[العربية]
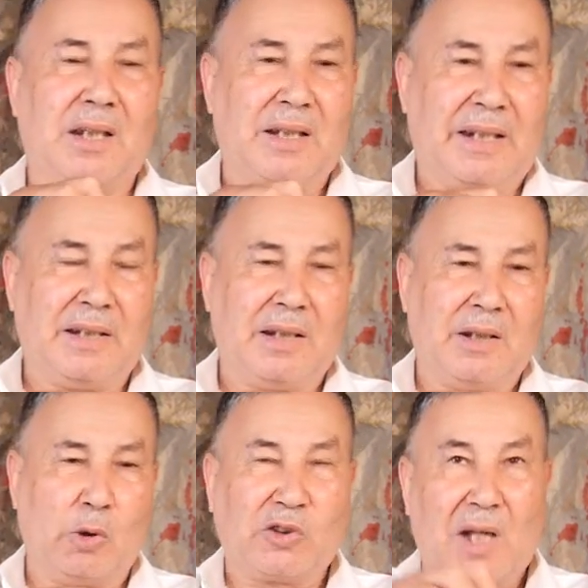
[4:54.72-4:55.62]

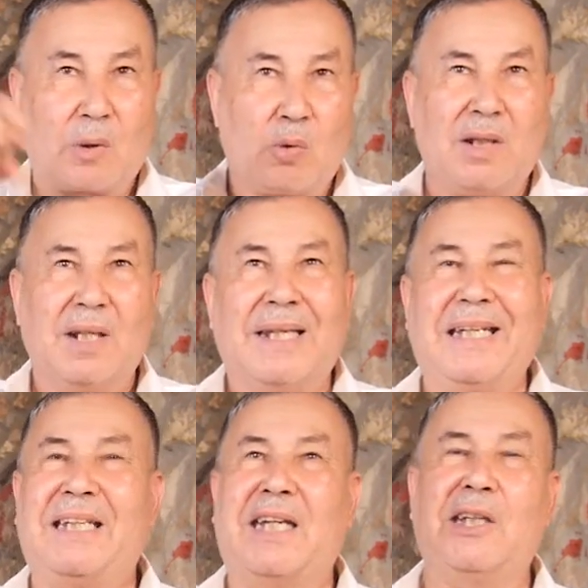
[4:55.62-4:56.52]
يعني يختارون
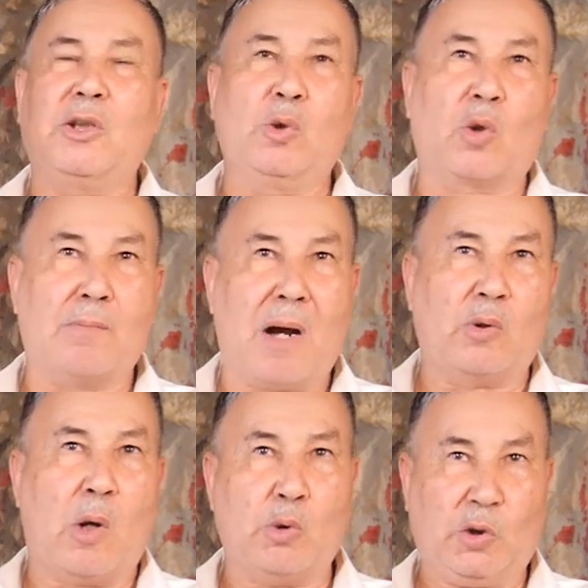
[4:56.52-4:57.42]
لكي
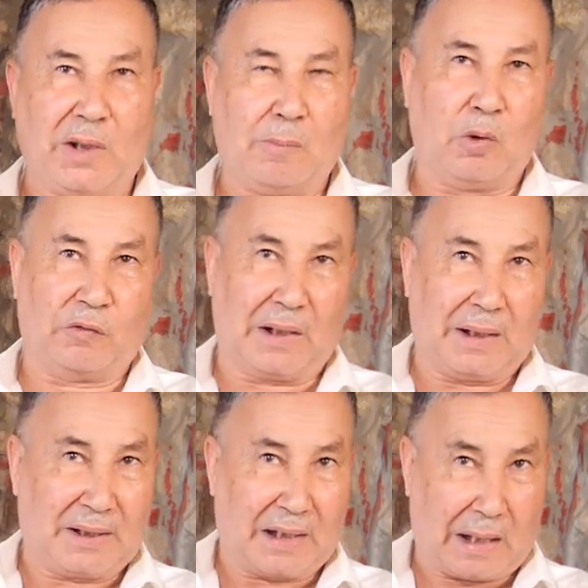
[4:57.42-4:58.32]
يرمون أو يعدمون
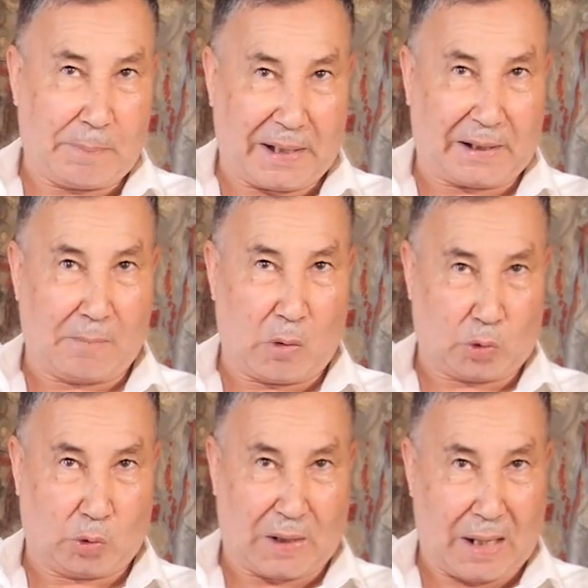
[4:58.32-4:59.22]
في ذلك البئر
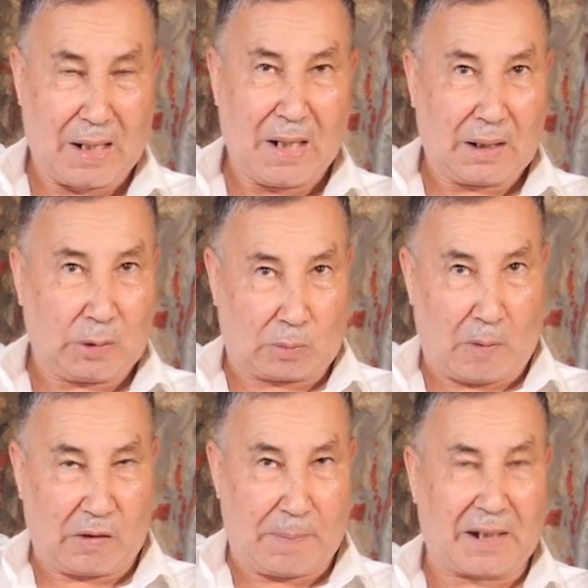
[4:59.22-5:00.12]
الموجود هنا
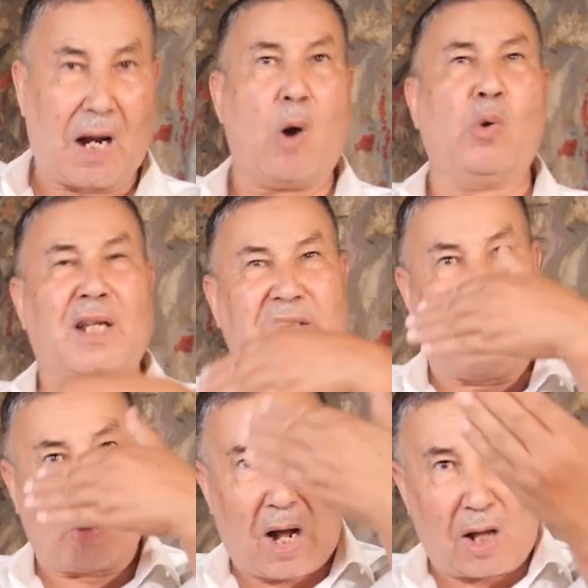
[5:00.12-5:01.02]
يرمون في البئر أو الذين
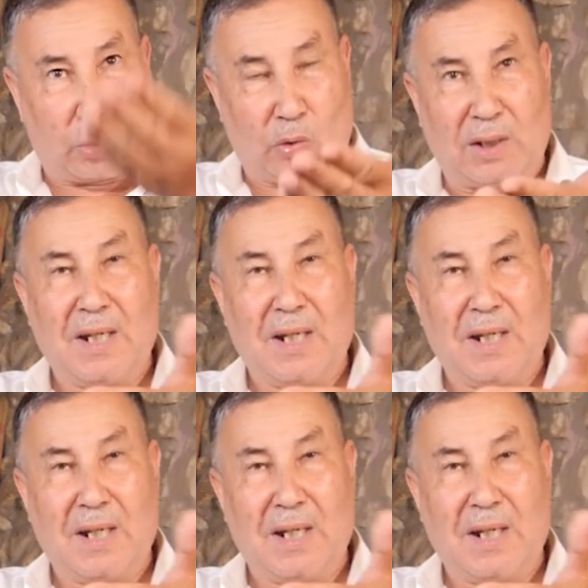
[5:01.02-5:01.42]
يخاضون